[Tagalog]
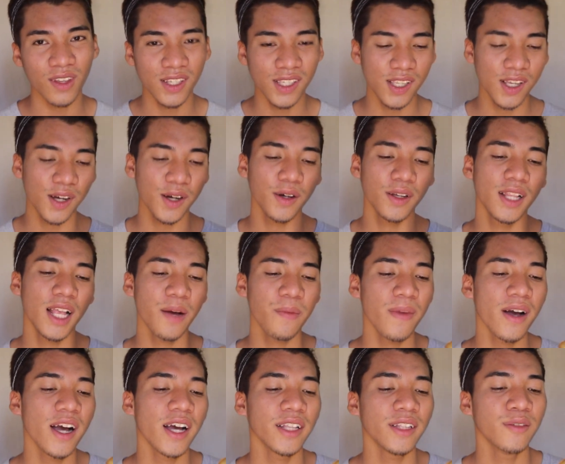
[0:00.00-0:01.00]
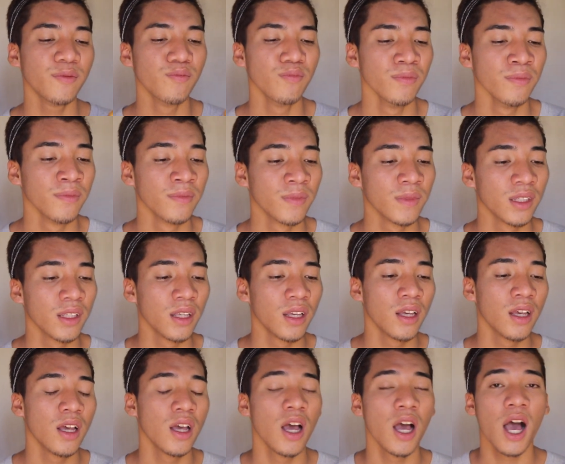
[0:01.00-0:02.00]
so lamat
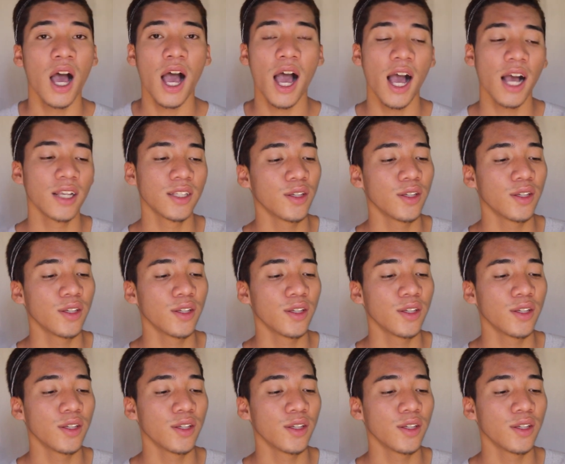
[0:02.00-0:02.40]
ang